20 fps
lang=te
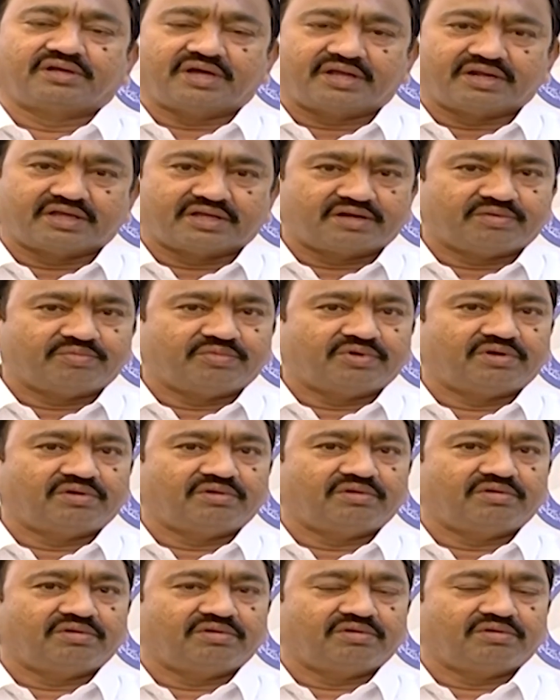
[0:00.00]

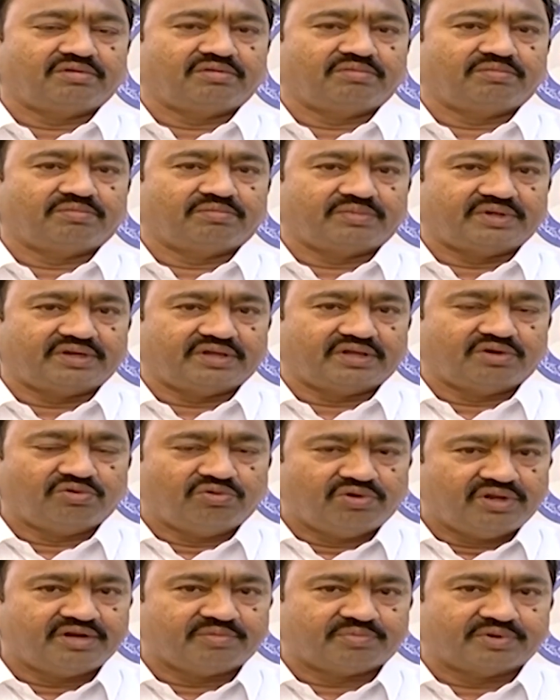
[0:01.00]
కార్యక్రమాల్లో మరి
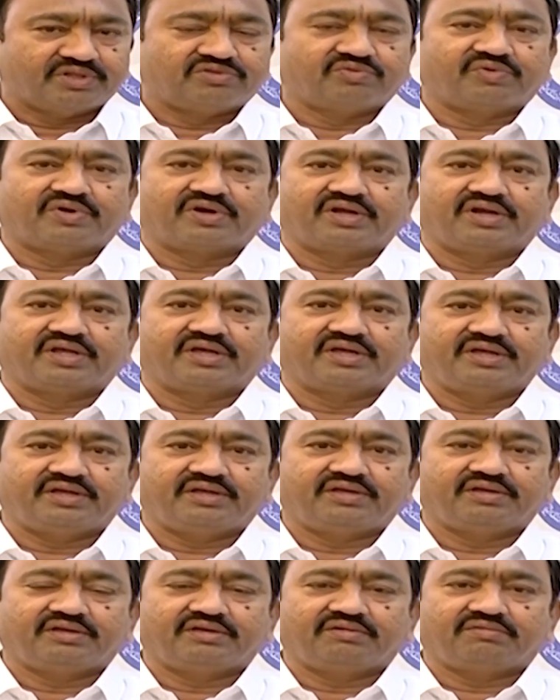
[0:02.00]
అర్హులైన ప్రతి ఒక్కరికి
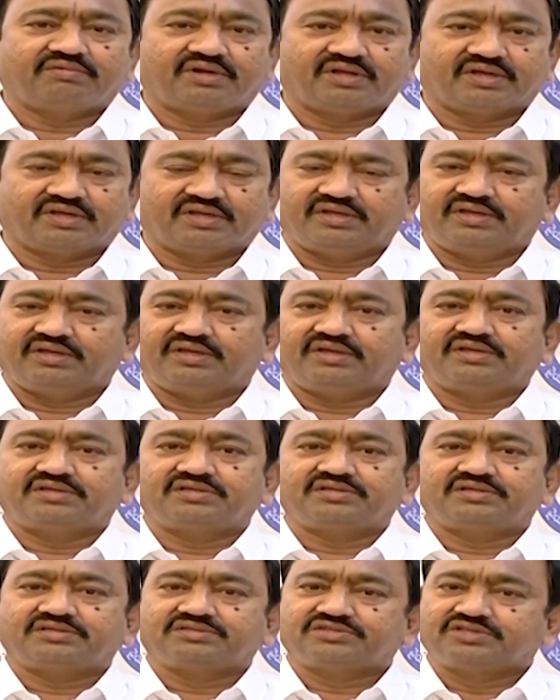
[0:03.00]
వాళ్ళకి
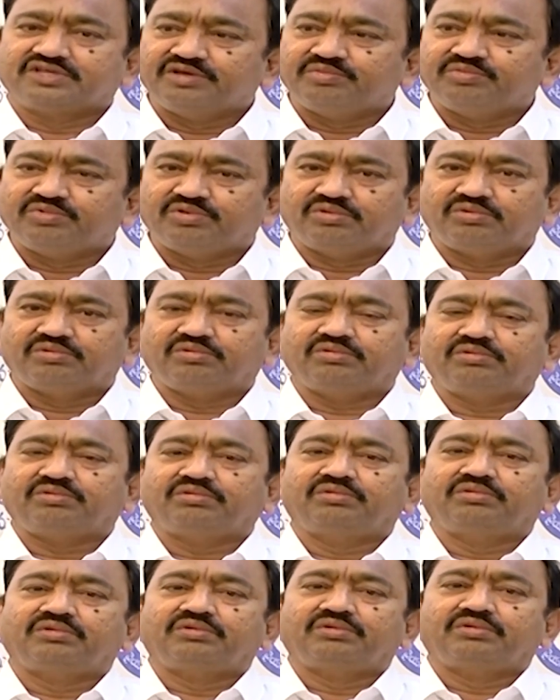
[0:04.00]
స్కీములు
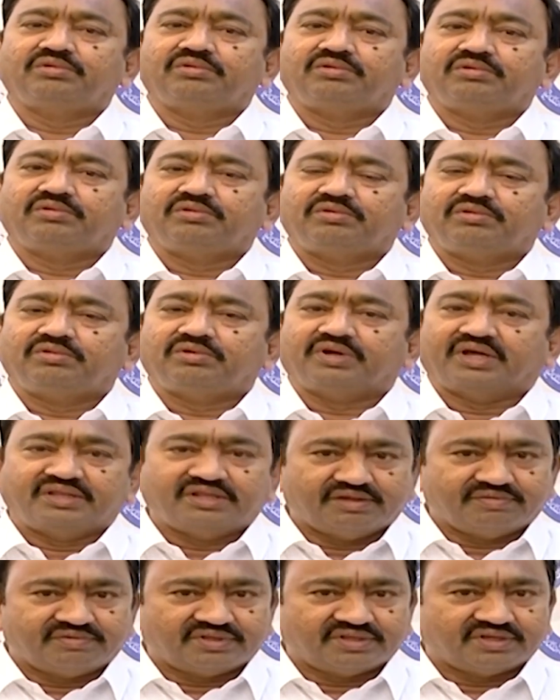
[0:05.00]

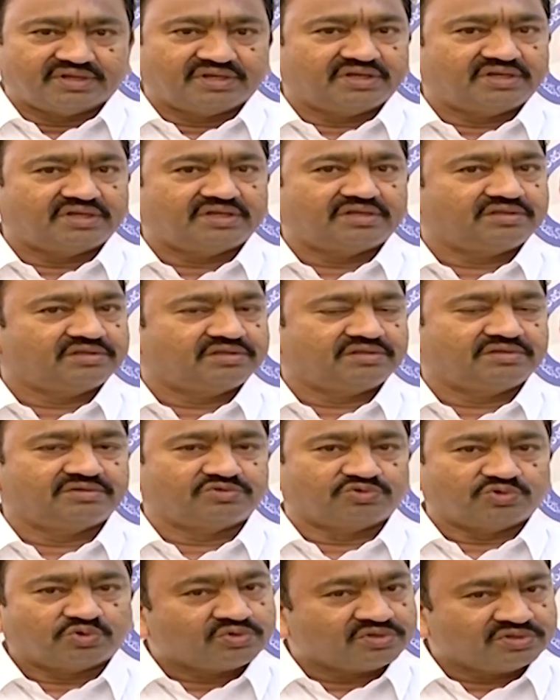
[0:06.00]
అందే విధంగా
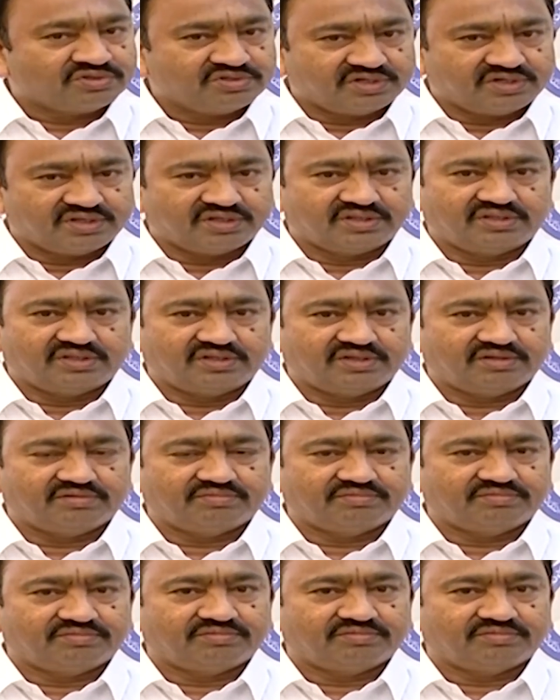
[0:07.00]
చూడటం జరిగింది
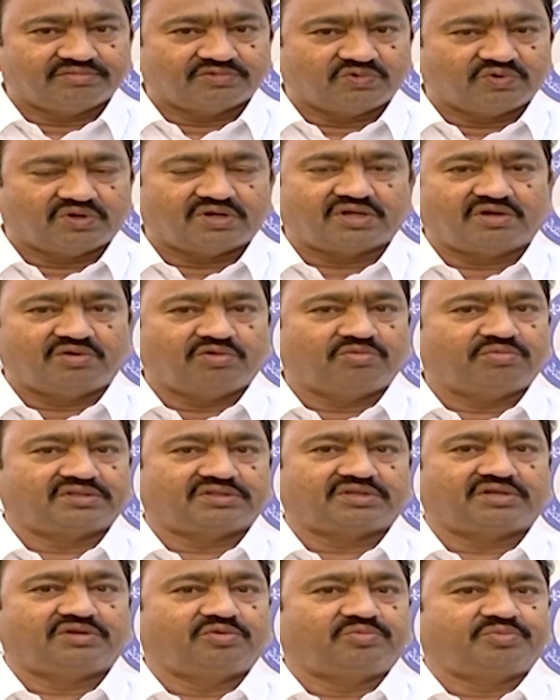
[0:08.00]
కులాలు
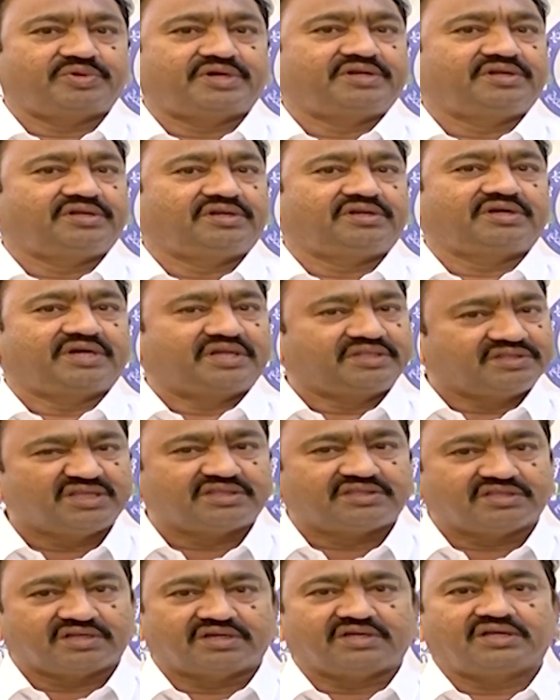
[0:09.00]
మతాలు పార్టీలకు
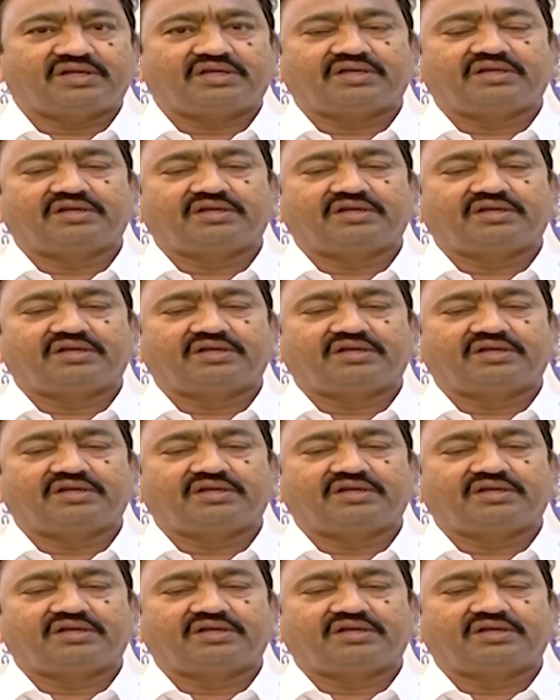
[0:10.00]
అతీతంగా